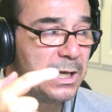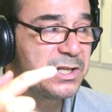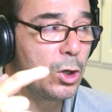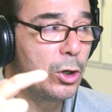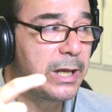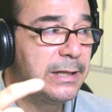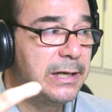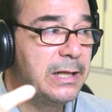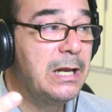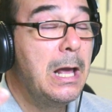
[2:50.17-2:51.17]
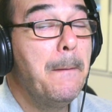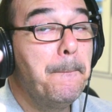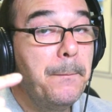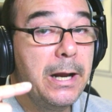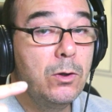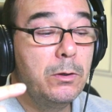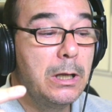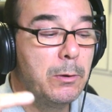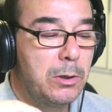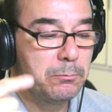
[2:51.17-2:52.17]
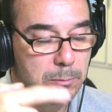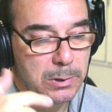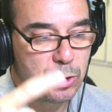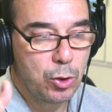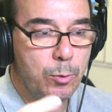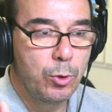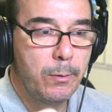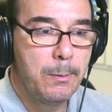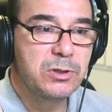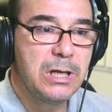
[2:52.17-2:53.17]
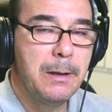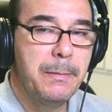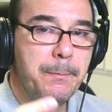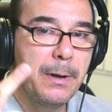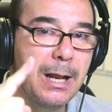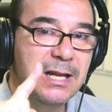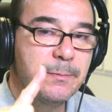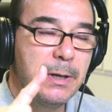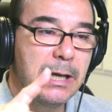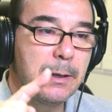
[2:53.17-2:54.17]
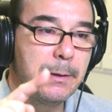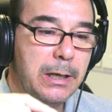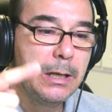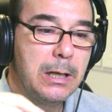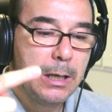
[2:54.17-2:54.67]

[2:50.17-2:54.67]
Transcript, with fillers: psicología del Trin pero eh, bueno, eso como lo vamos a ver para la semana que viene,